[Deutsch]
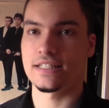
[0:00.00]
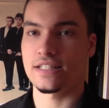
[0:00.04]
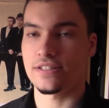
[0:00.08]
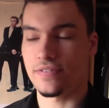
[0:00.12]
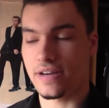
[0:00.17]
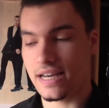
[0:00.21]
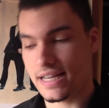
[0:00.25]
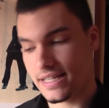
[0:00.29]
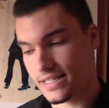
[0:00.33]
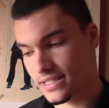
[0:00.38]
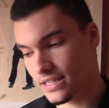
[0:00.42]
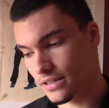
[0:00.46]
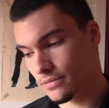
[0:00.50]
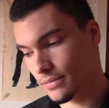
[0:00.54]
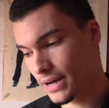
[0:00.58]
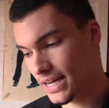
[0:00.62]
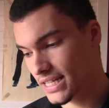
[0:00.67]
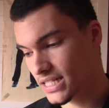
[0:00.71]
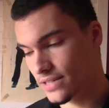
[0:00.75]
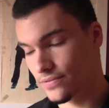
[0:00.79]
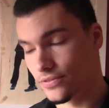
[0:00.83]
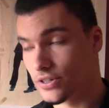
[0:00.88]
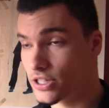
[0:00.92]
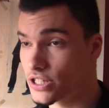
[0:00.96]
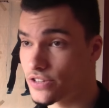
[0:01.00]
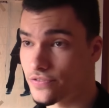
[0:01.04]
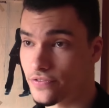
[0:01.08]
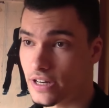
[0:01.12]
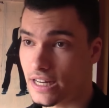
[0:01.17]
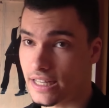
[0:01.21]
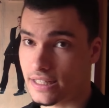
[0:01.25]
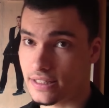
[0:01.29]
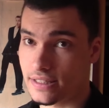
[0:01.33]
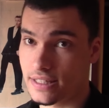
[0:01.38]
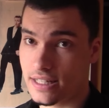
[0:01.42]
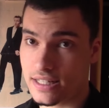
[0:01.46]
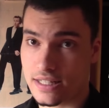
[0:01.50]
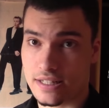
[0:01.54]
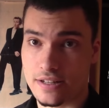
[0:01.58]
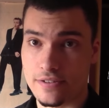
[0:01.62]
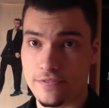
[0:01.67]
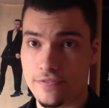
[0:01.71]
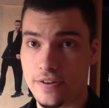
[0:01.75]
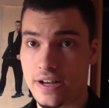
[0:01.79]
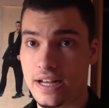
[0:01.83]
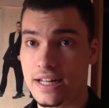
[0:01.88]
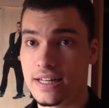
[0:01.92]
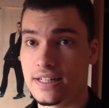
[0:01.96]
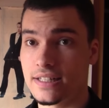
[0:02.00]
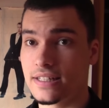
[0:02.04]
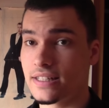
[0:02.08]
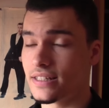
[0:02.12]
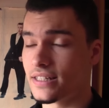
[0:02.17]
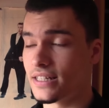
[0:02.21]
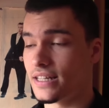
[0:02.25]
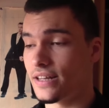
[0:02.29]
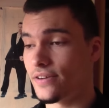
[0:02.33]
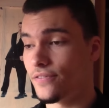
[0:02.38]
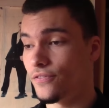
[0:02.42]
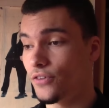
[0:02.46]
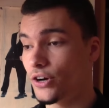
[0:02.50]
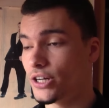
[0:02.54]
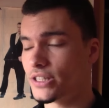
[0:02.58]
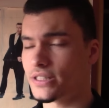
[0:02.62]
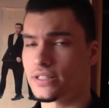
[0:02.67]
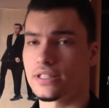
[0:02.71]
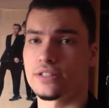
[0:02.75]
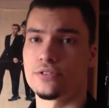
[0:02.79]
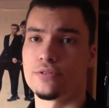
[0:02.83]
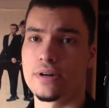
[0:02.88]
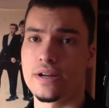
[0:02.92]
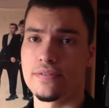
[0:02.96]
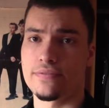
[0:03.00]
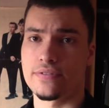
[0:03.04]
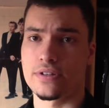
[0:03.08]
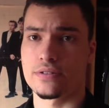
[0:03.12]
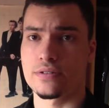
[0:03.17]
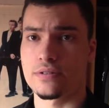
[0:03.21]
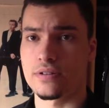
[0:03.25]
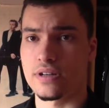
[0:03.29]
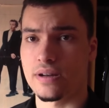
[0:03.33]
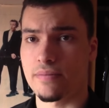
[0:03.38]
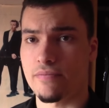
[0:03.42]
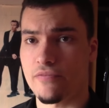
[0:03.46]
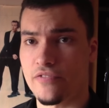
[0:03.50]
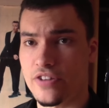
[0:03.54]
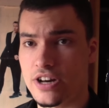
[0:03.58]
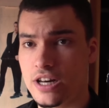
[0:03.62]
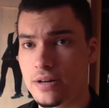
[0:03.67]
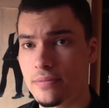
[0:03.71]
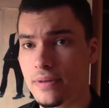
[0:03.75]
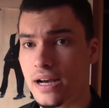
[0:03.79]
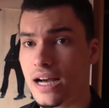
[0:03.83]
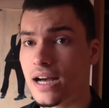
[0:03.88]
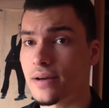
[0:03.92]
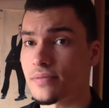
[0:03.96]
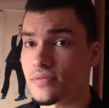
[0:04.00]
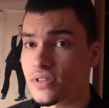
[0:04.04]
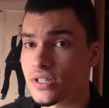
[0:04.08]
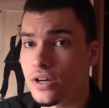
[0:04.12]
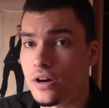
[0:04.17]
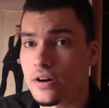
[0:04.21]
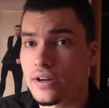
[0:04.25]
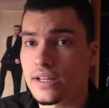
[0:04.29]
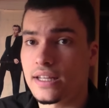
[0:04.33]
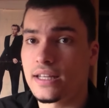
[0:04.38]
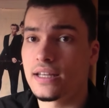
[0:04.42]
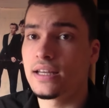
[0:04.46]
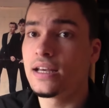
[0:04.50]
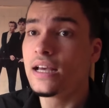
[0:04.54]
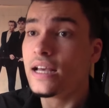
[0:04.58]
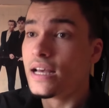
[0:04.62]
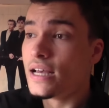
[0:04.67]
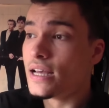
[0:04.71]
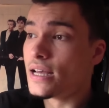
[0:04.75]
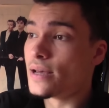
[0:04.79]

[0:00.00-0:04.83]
Ich weiß, den meisten wird es vielleicht nicht gefallen. Ihr wollt eine Review zu dem Film haben, sorry.